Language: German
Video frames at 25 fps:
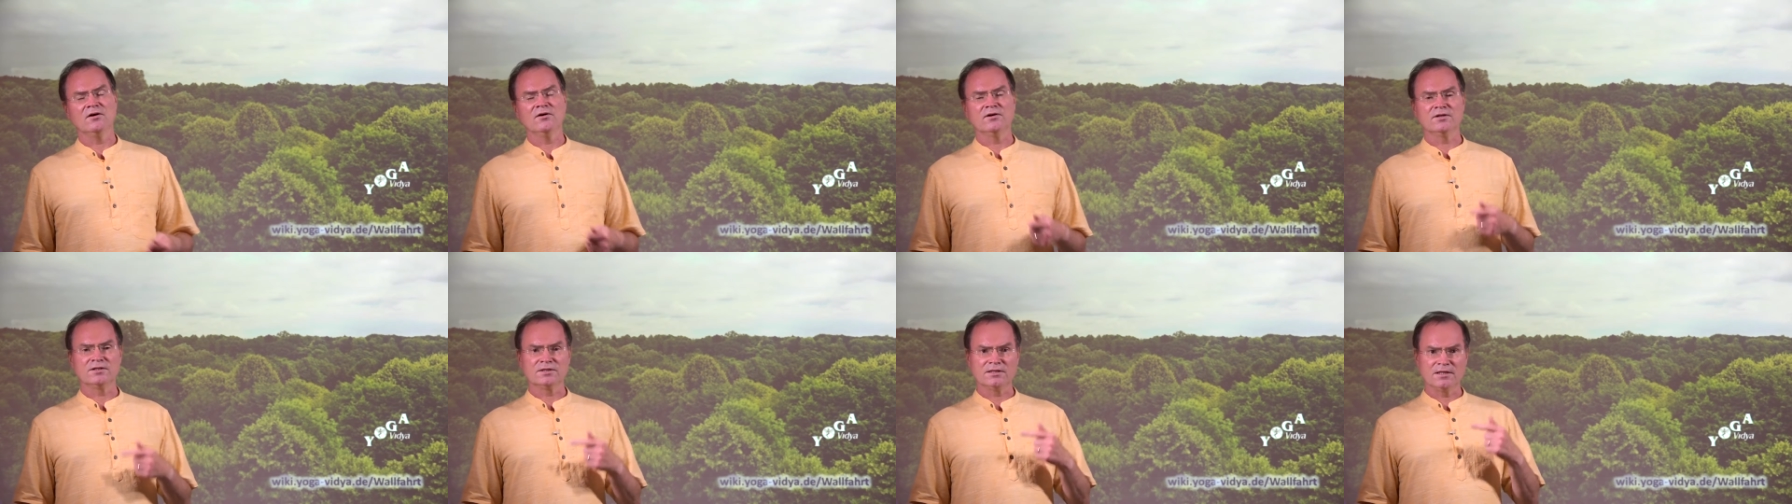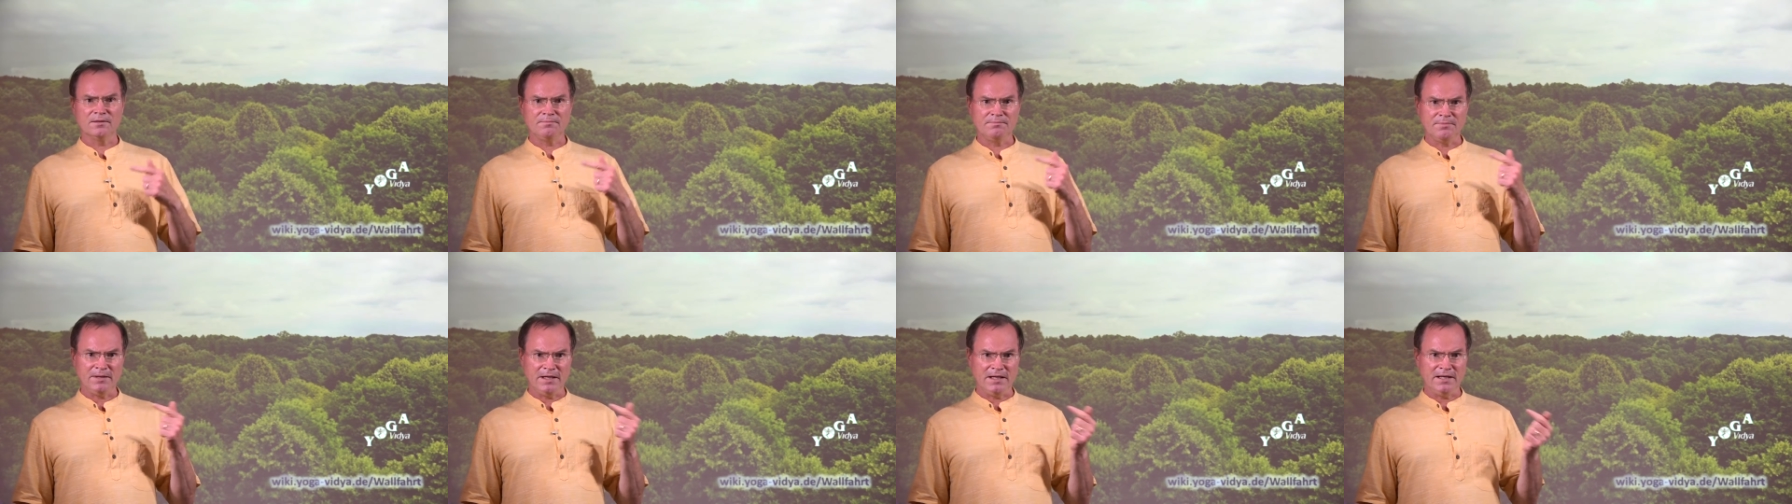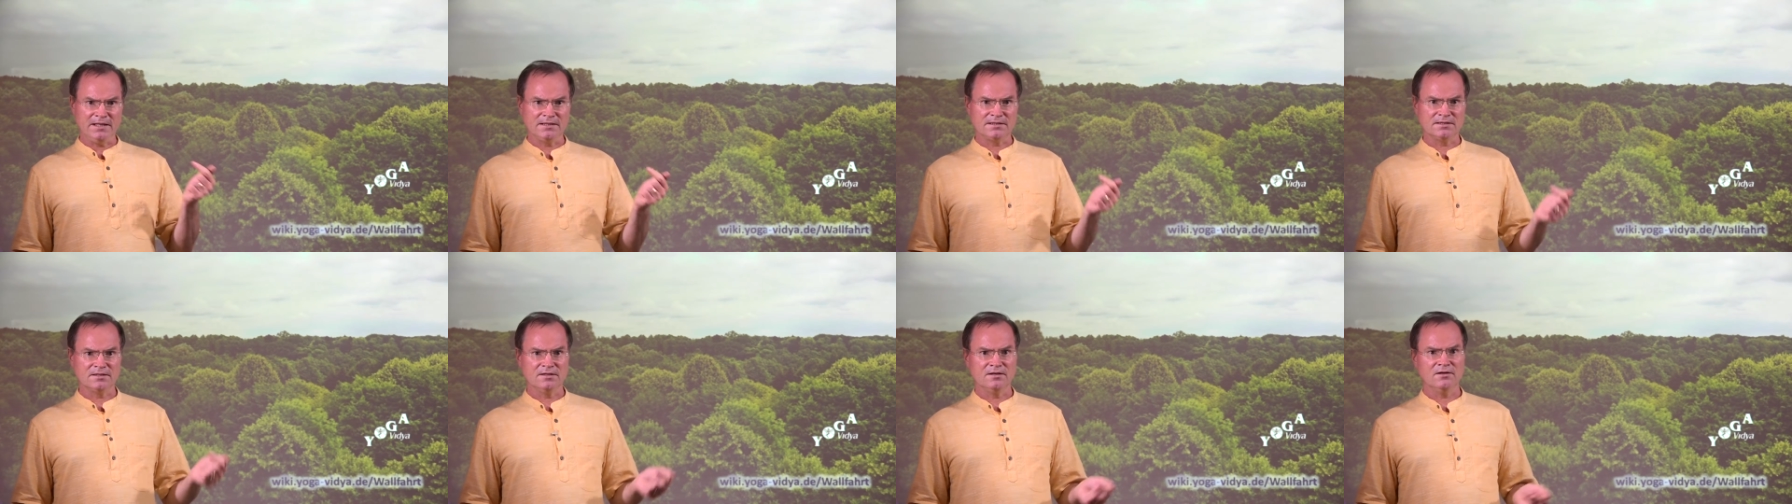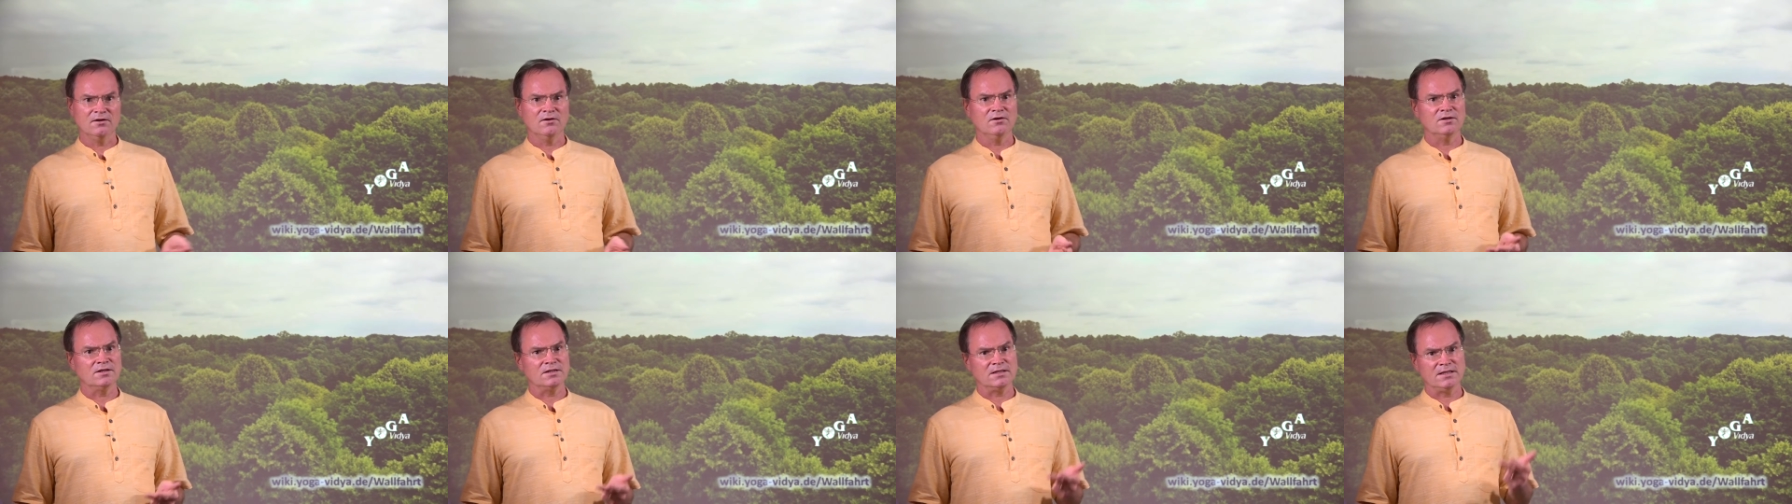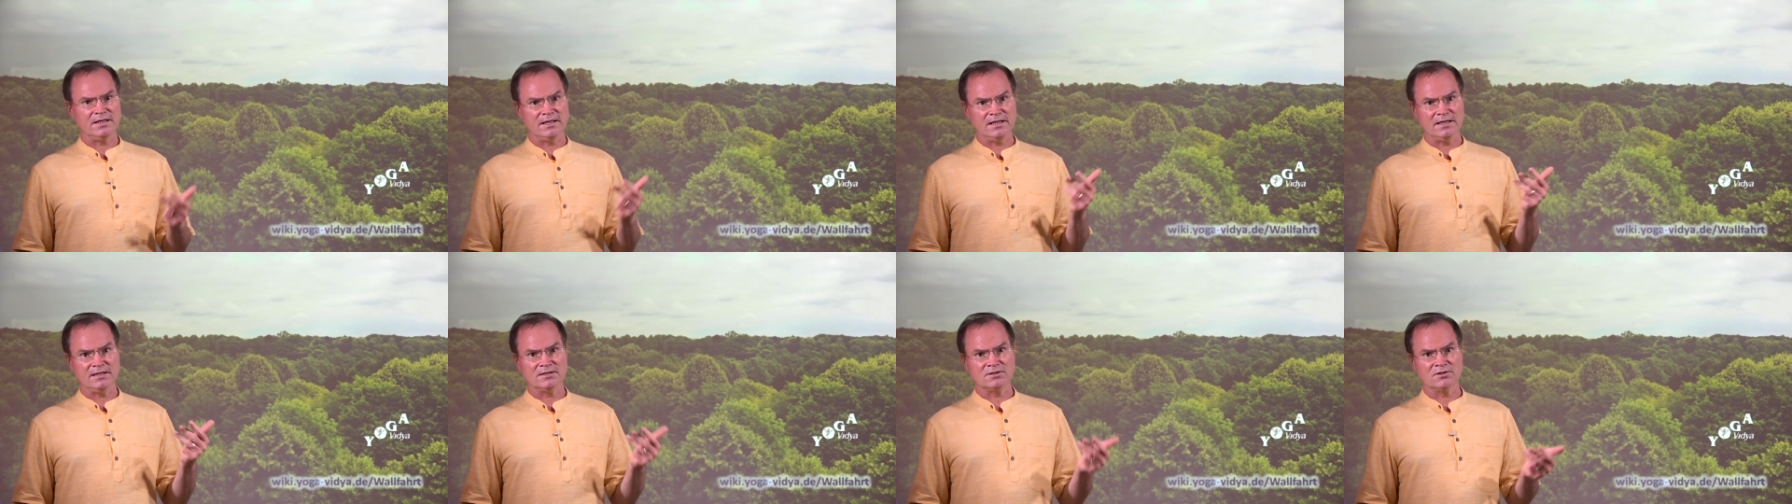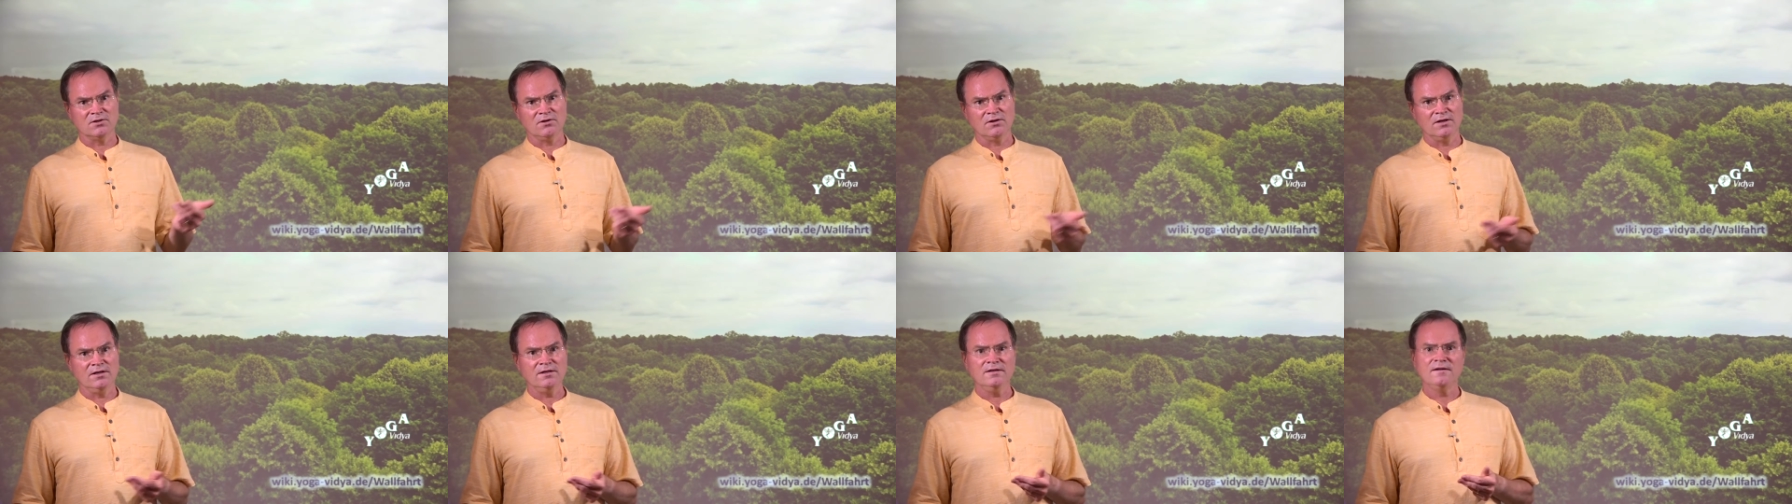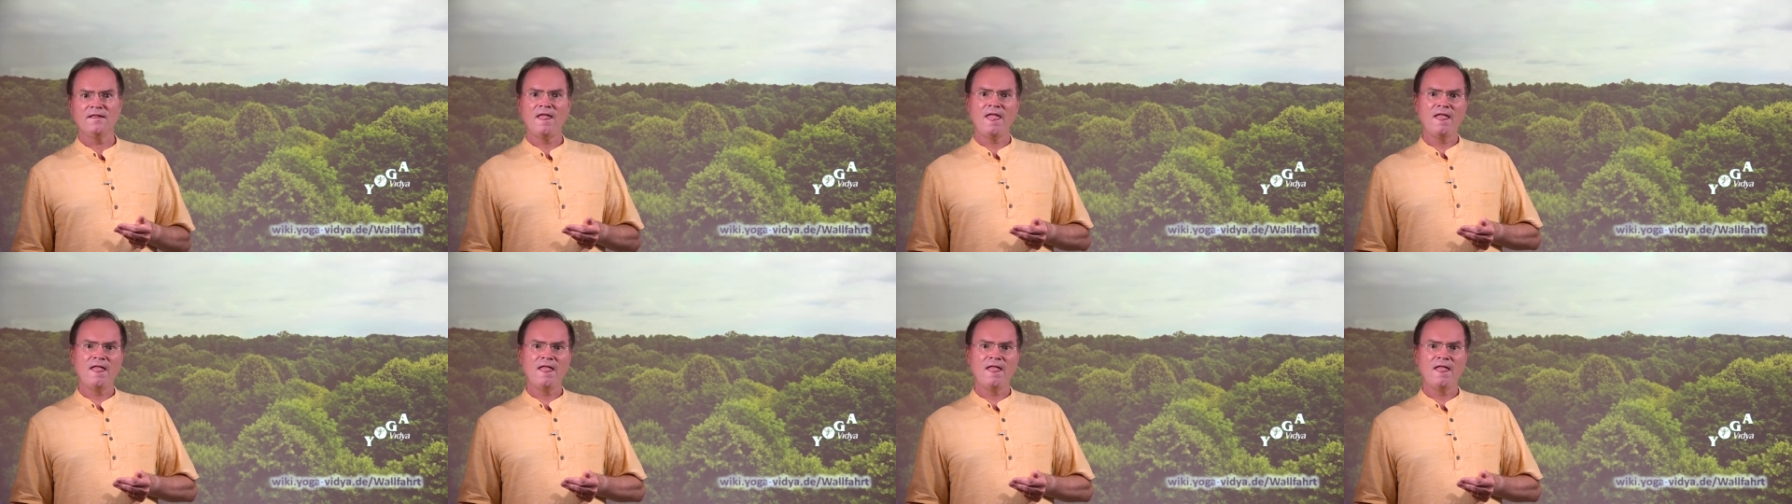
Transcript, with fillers: und Gebete und Lesungen.